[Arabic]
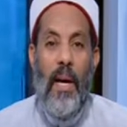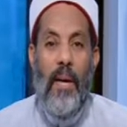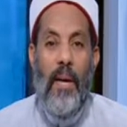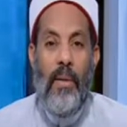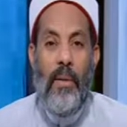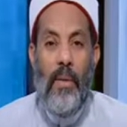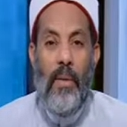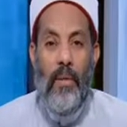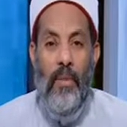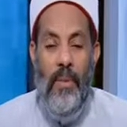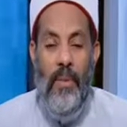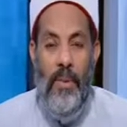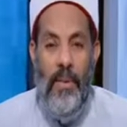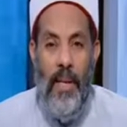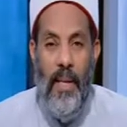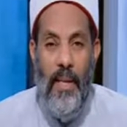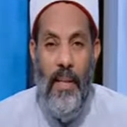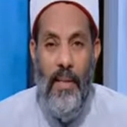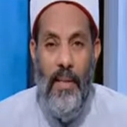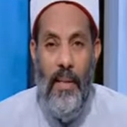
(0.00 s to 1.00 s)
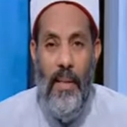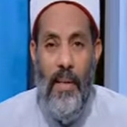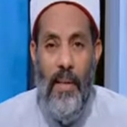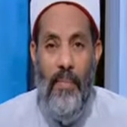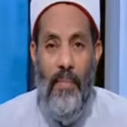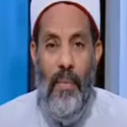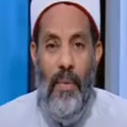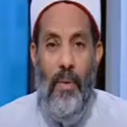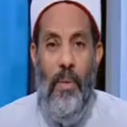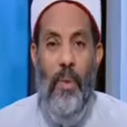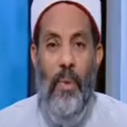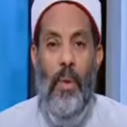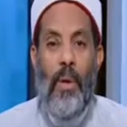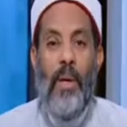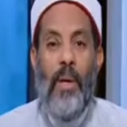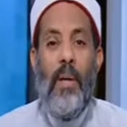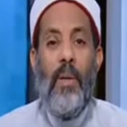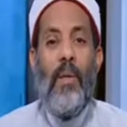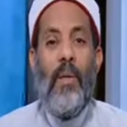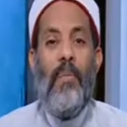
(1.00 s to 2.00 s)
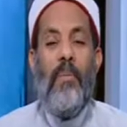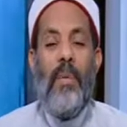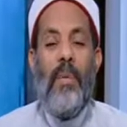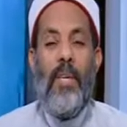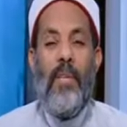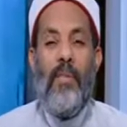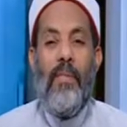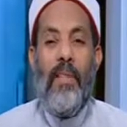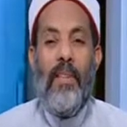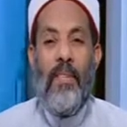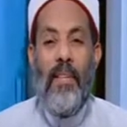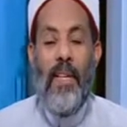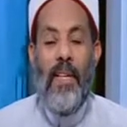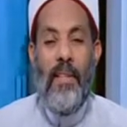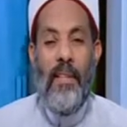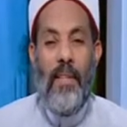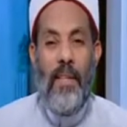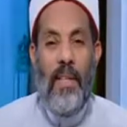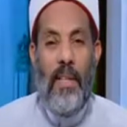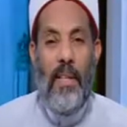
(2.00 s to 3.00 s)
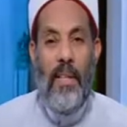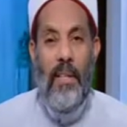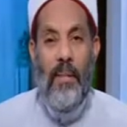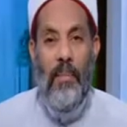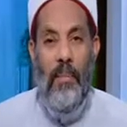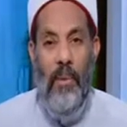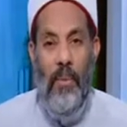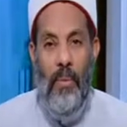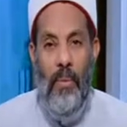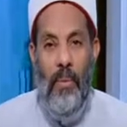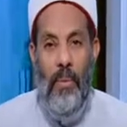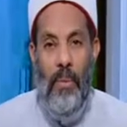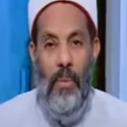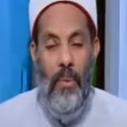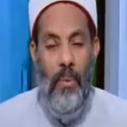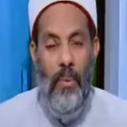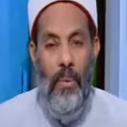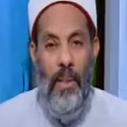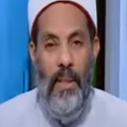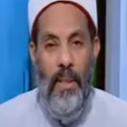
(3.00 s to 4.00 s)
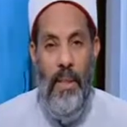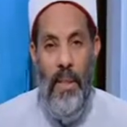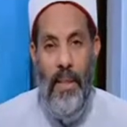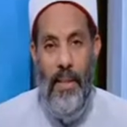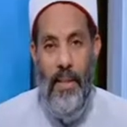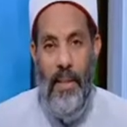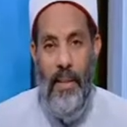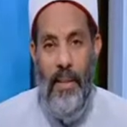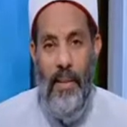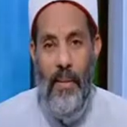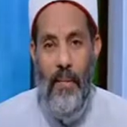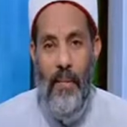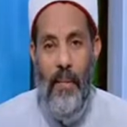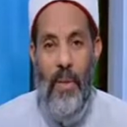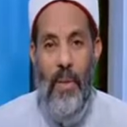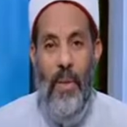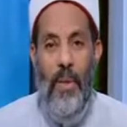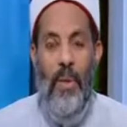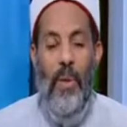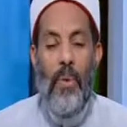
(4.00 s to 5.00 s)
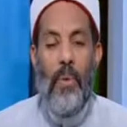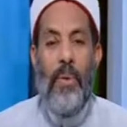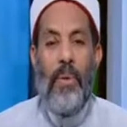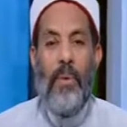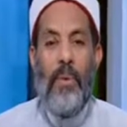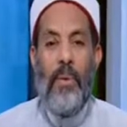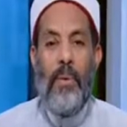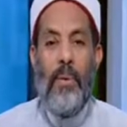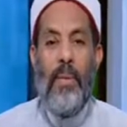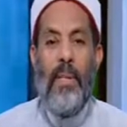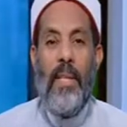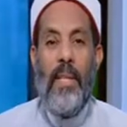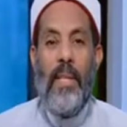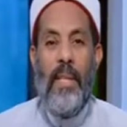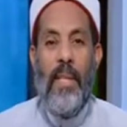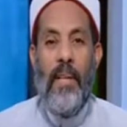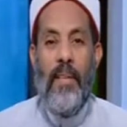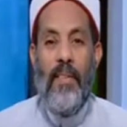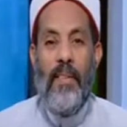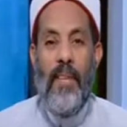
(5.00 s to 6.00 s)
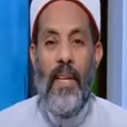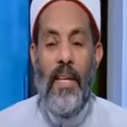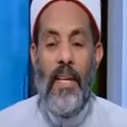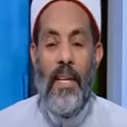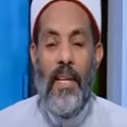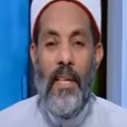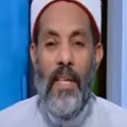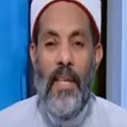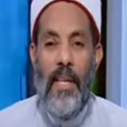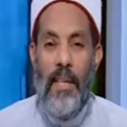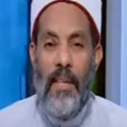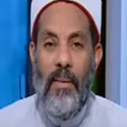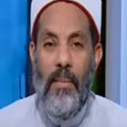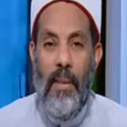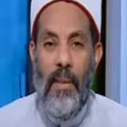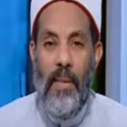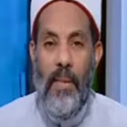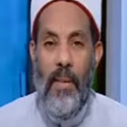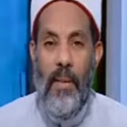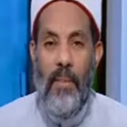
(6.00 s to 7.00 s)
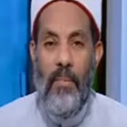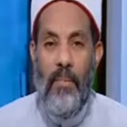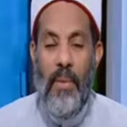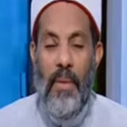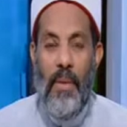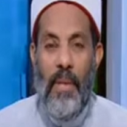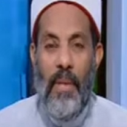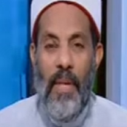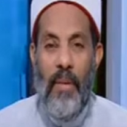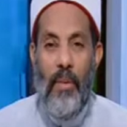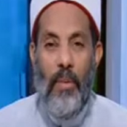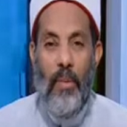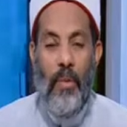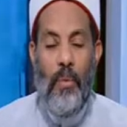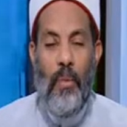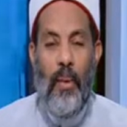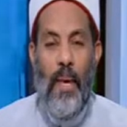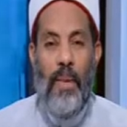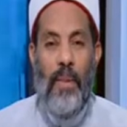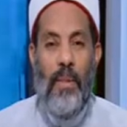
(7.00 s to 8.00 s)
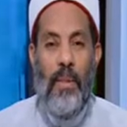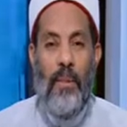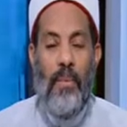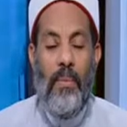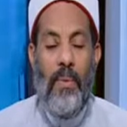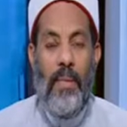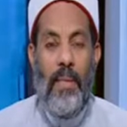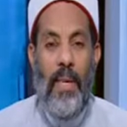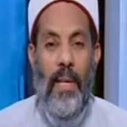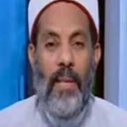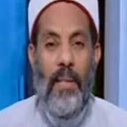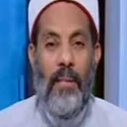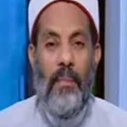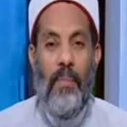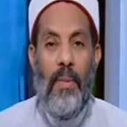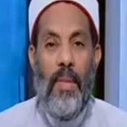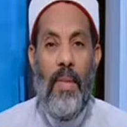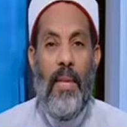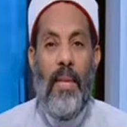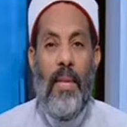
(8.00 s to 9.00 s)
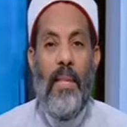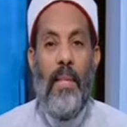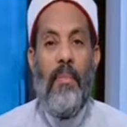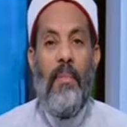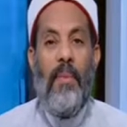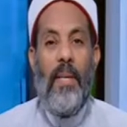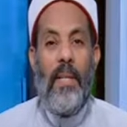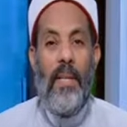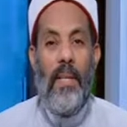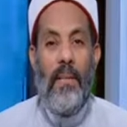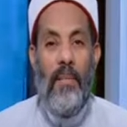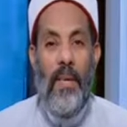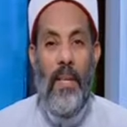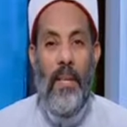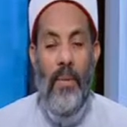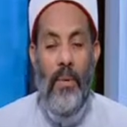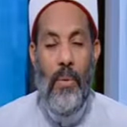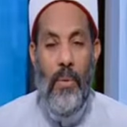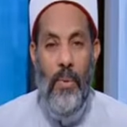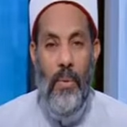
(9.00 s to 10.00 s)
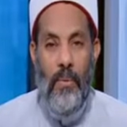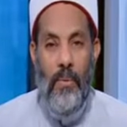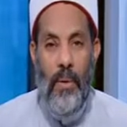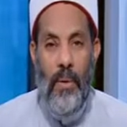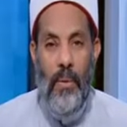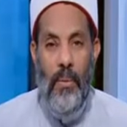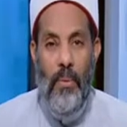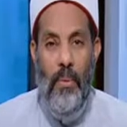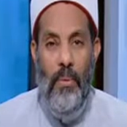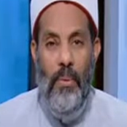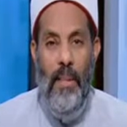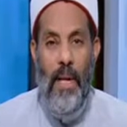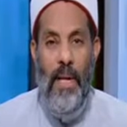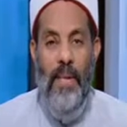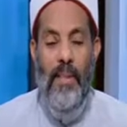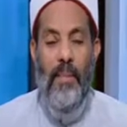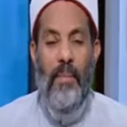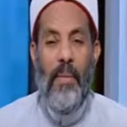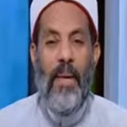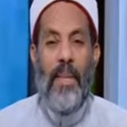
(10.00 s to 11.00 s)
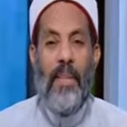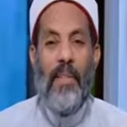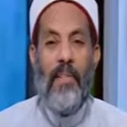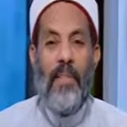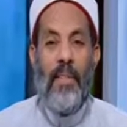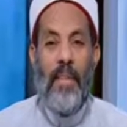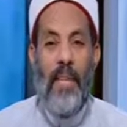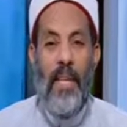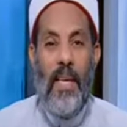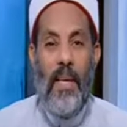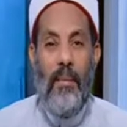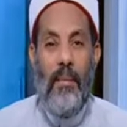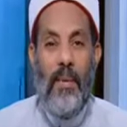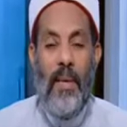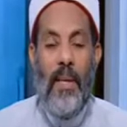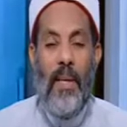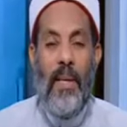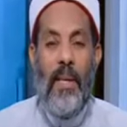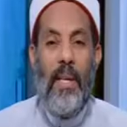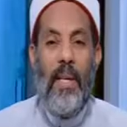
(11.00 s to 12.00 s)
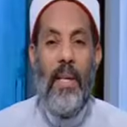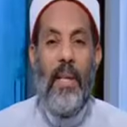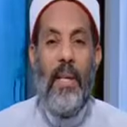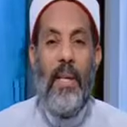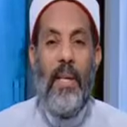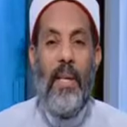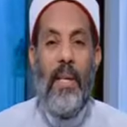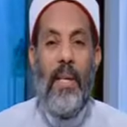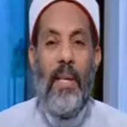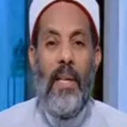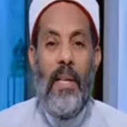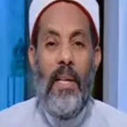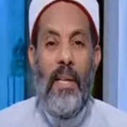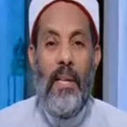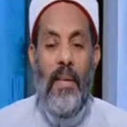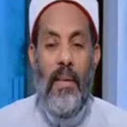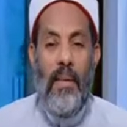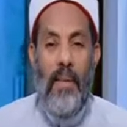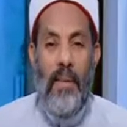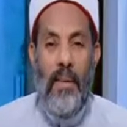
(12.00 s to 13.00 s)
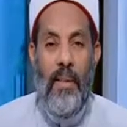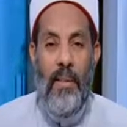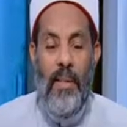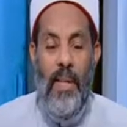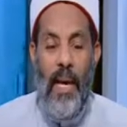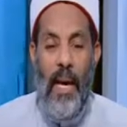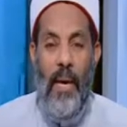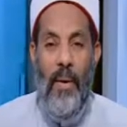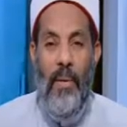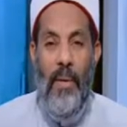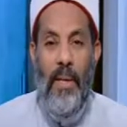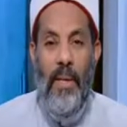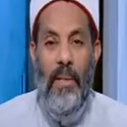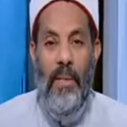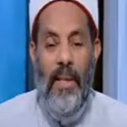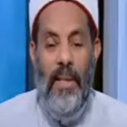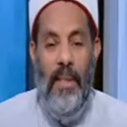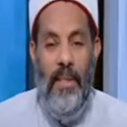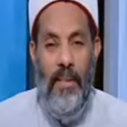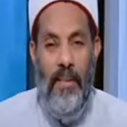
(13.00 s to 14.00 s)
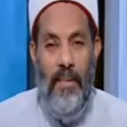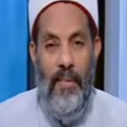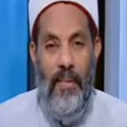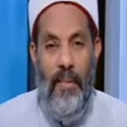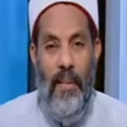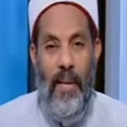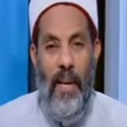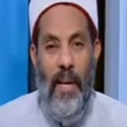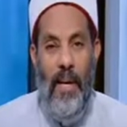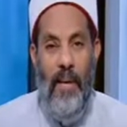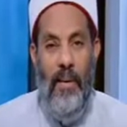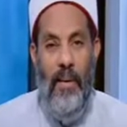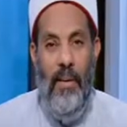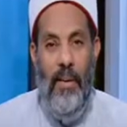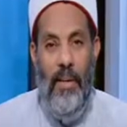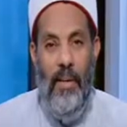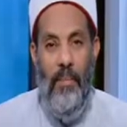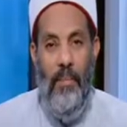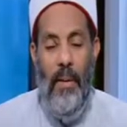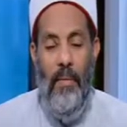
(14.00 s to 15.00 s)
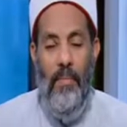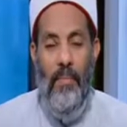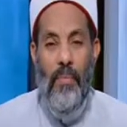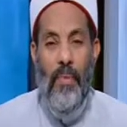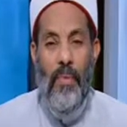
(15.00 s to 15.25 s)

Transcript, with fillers: الرسل تأتي تقاوم الفساد اللي موجود كلية وترد الناس إلى إيمانهم بالله سبحانه وتعالى لما الإيمان يكون موجود هتبقى الاستجابة لدعوات الإصلاح قائمة